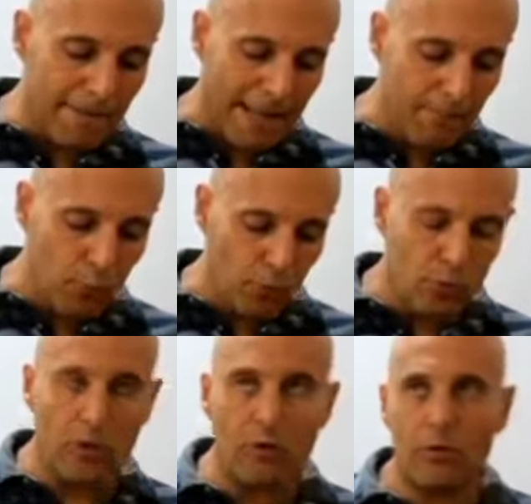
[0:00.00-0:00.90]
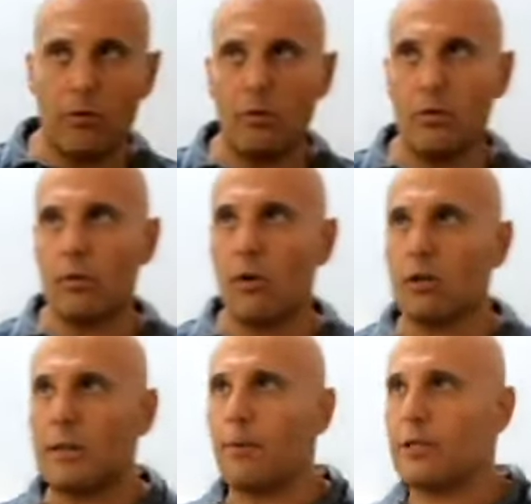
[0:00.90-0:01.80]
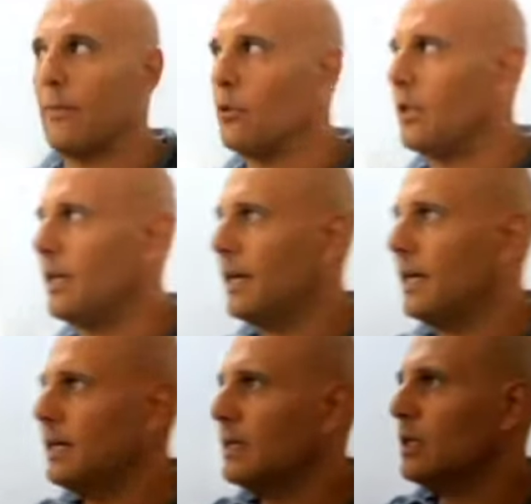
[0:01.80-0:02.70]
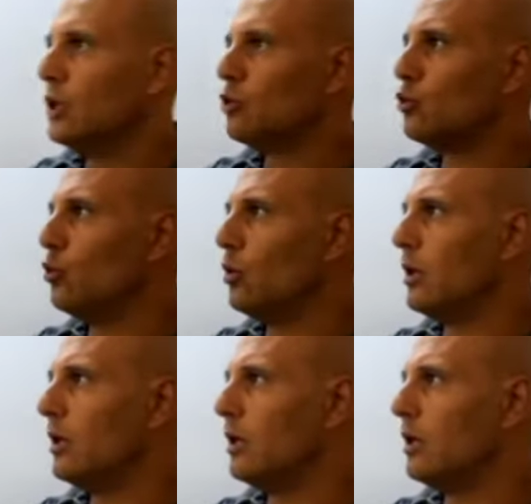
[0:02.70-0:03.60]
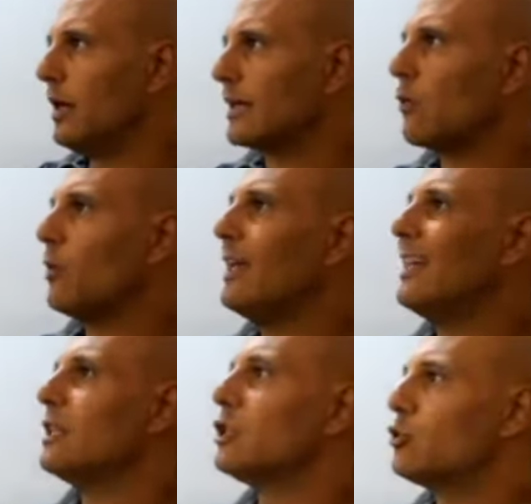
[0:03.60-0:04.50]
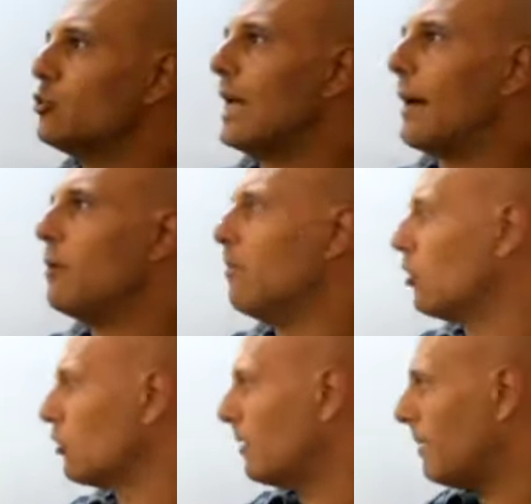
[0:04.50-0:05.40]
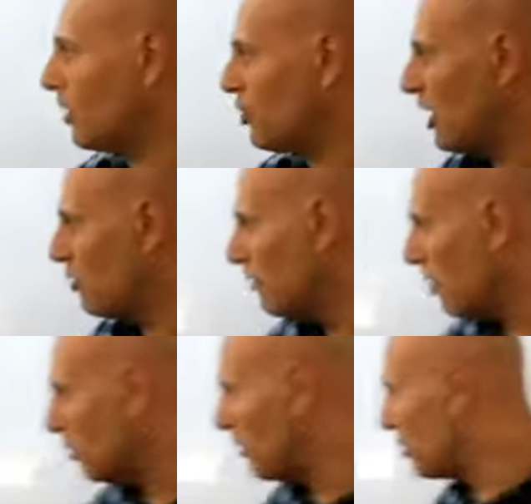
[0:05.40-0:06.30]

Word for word: al punto, Cosa possiamo dire sul, eh, anche qui studiamo il moto del baricentro, il moto del